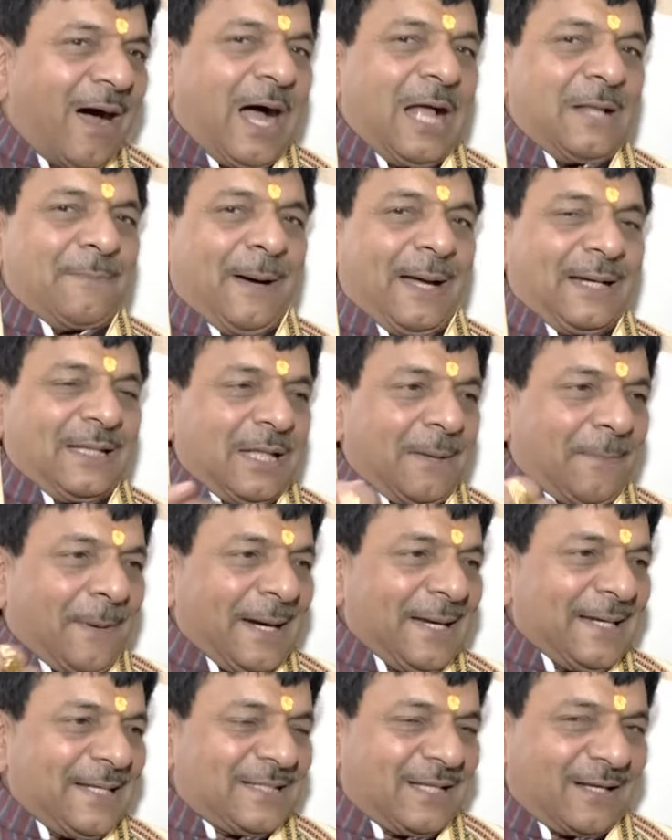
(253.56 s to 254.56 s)
आज भारतीय
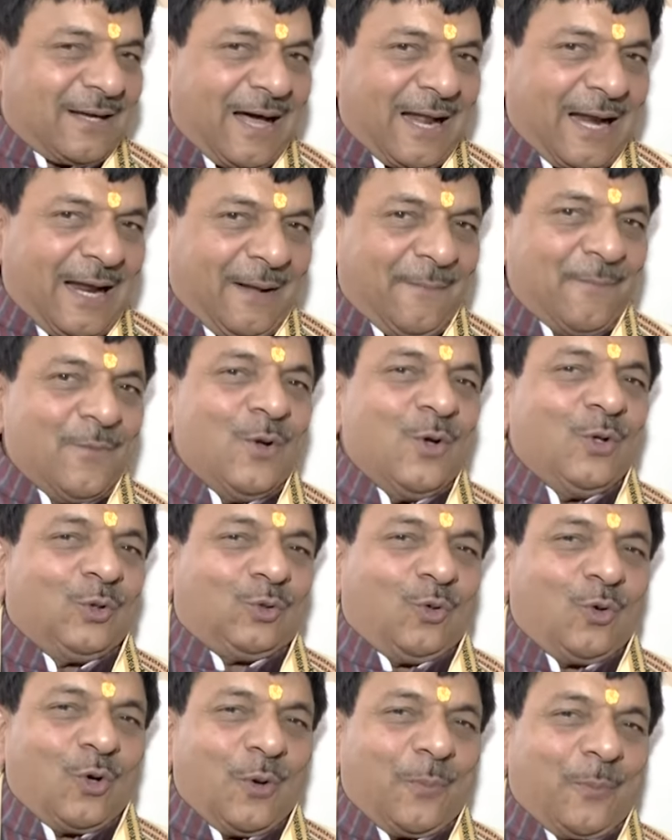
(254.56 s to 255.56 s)
पार्टी की सरकार है
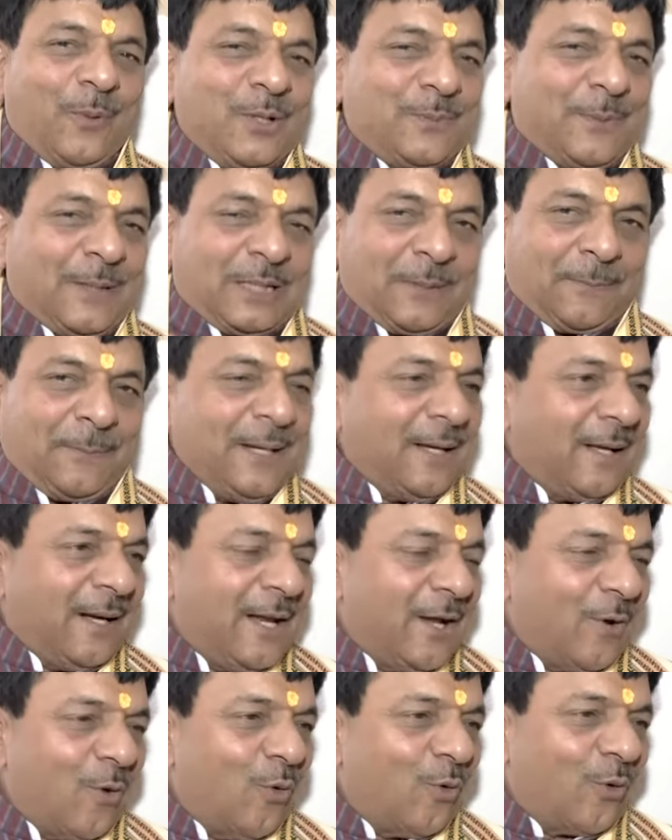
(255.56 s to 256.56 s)
तो उन्होंने पुलिस पर टिप्पणी
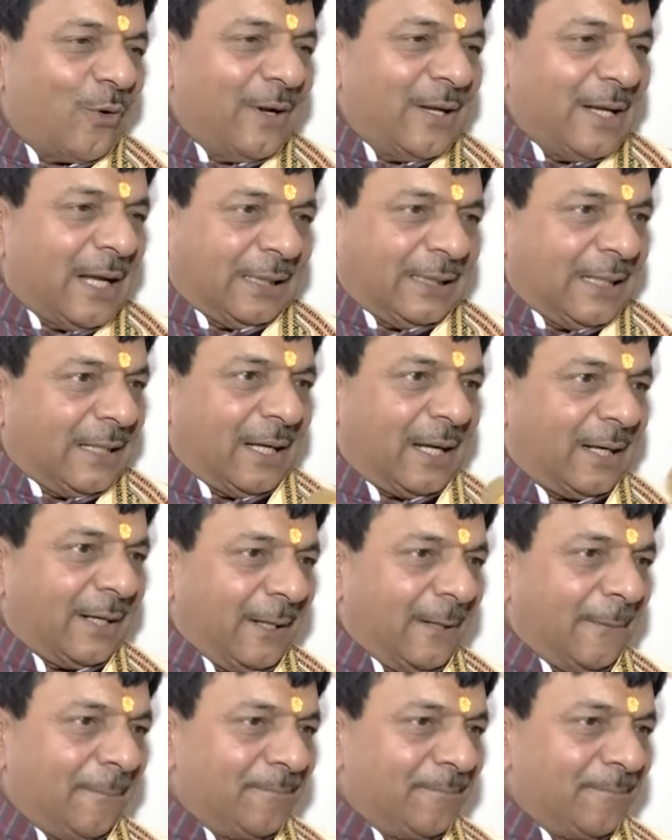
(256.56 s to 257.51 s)
करने को उनको यादें आ रही